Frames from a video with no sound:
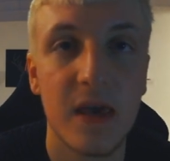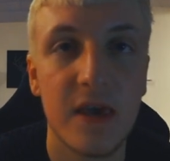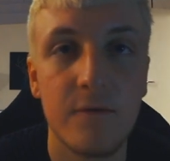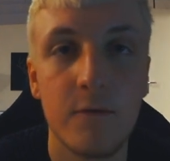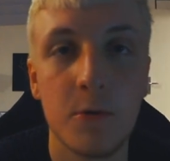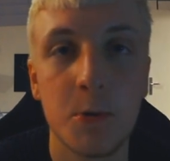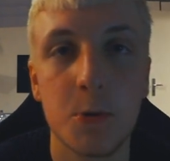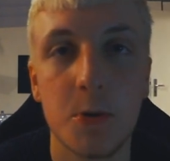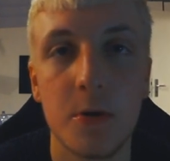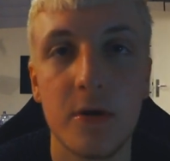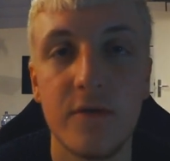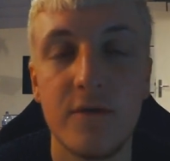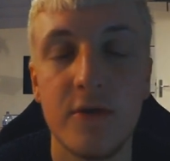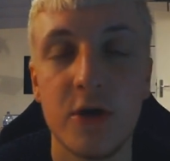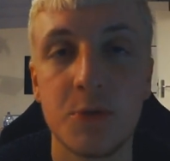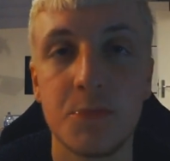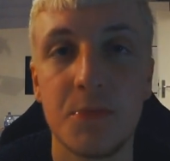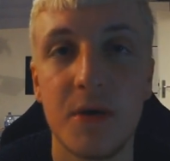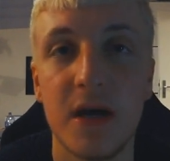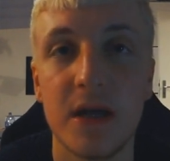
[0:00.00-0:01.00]
ich wünsche euch
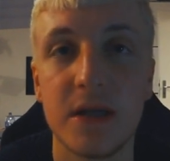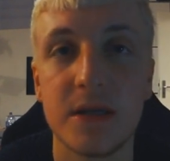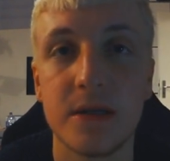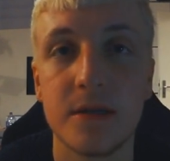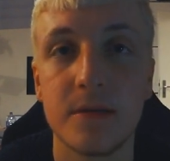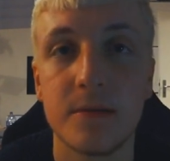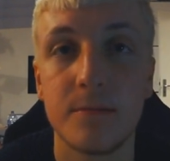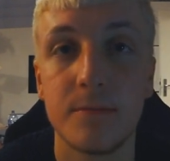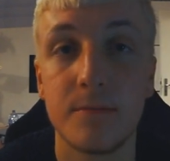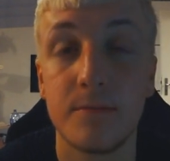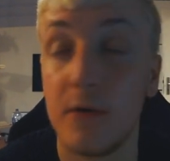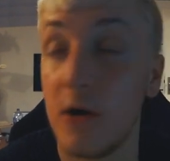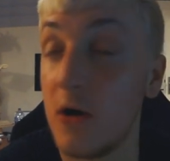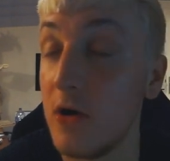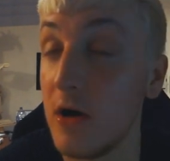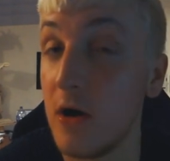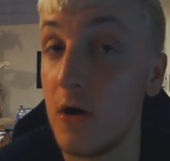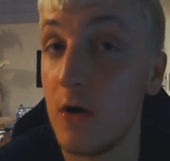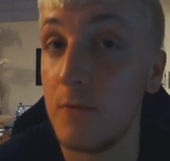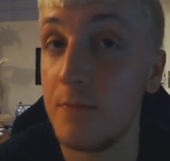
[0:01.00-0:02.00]
viel Spaß bei
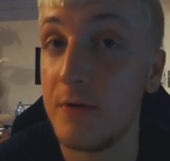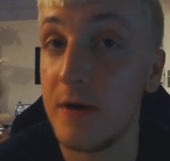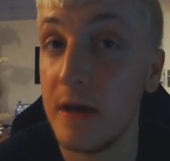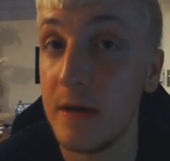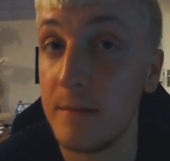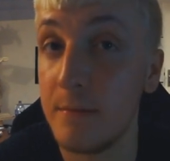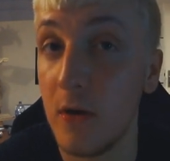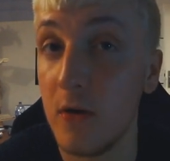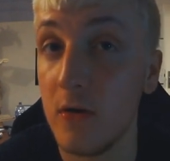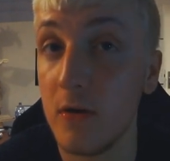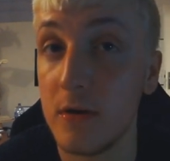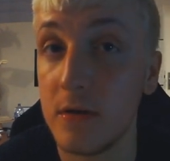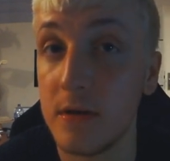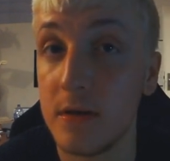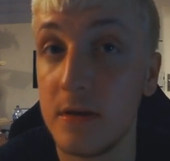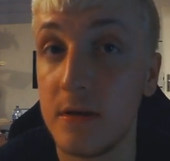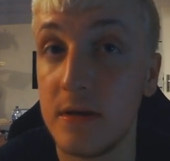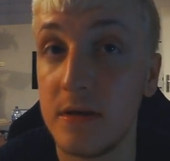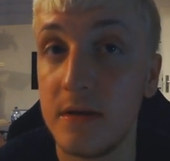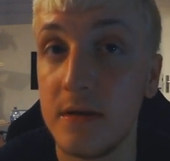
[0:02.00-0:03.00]
eurer OP, bei
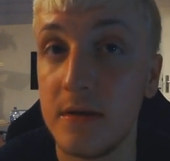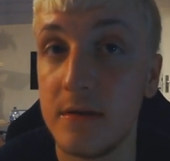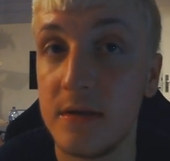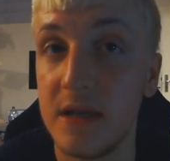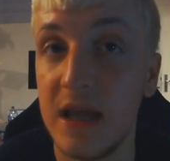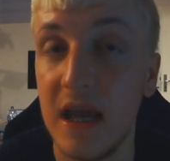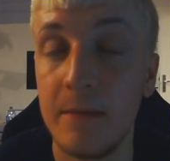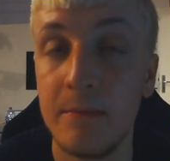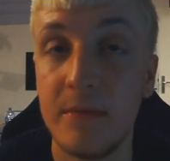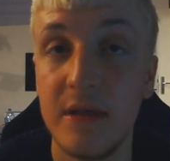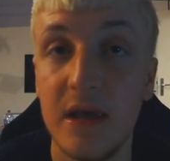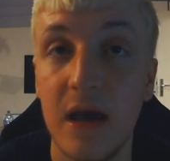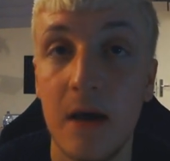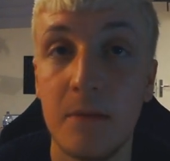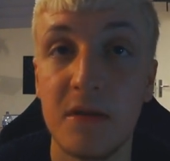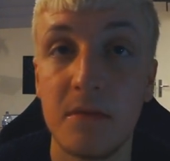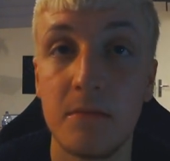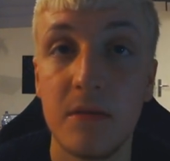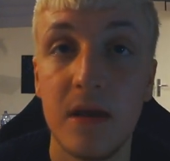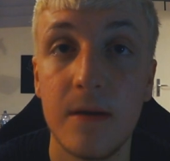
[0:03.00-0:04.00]
euren Themen, die ihr
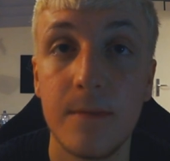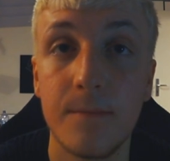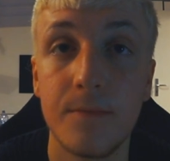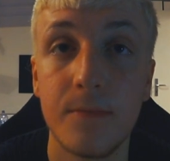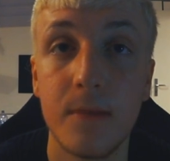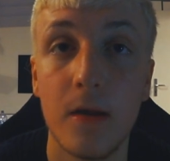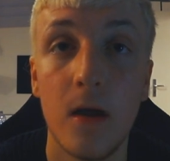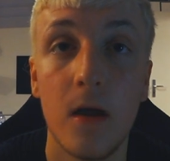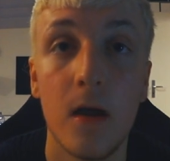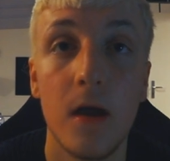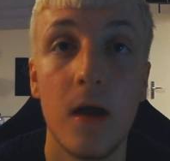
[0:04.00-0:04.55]
habt im Leben.